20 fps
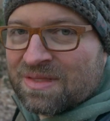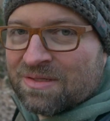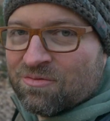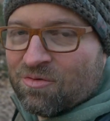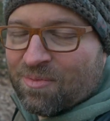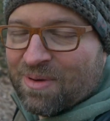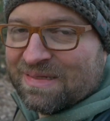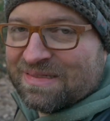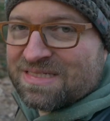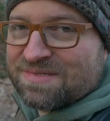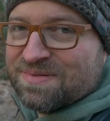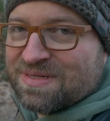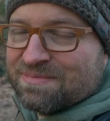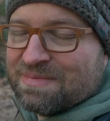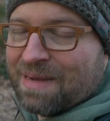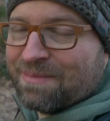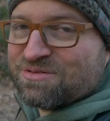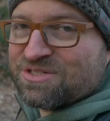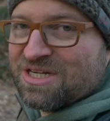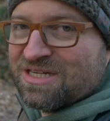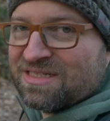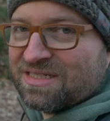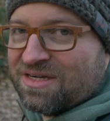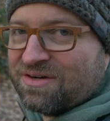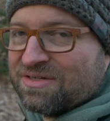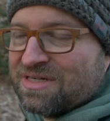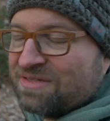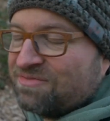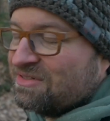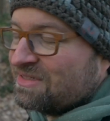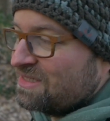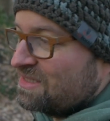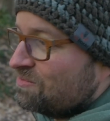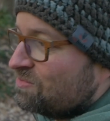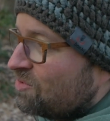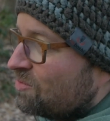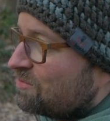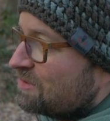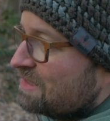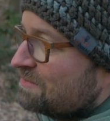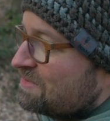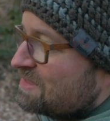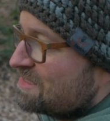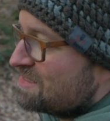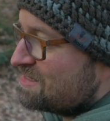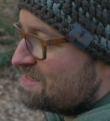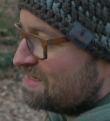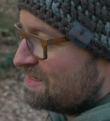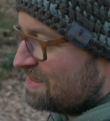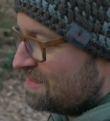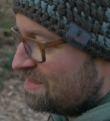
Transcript: Wobei das mit dem Abstand ja auch nicht wirklich ein Problem ist.